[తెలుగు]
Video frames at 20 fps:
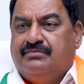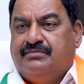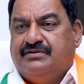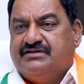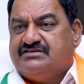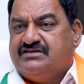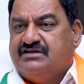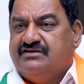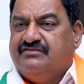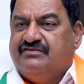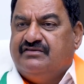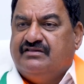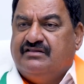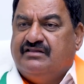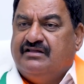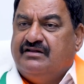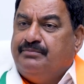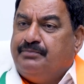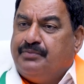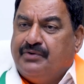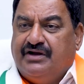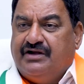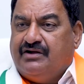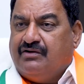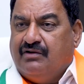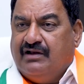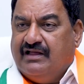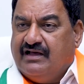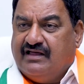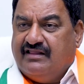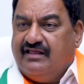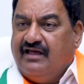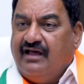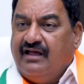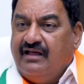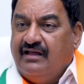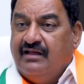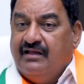బిస్కెట్ దీనికి పోయేటోళ్ళే కదా